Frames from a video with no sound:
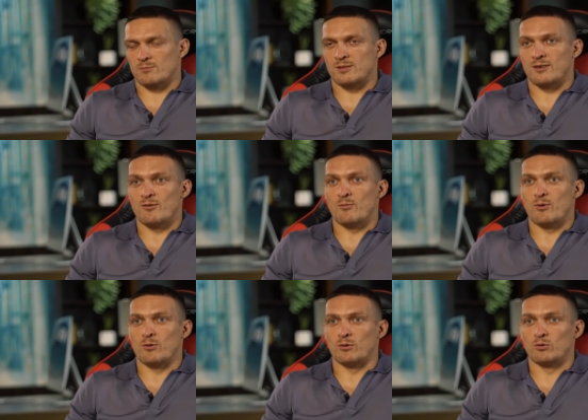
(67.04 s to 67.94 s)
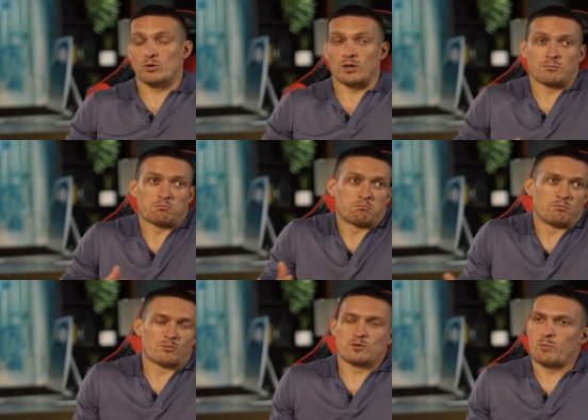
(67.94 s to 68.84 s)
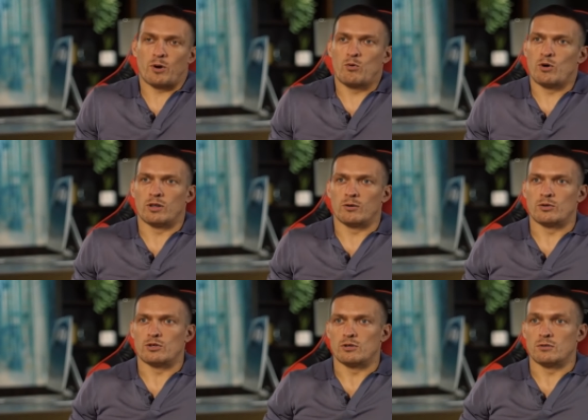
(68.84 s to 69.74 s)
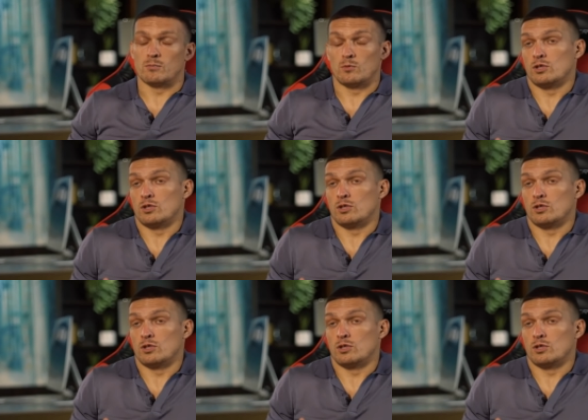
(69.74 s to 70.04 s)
Слава богу. Ну так, спокойно очень.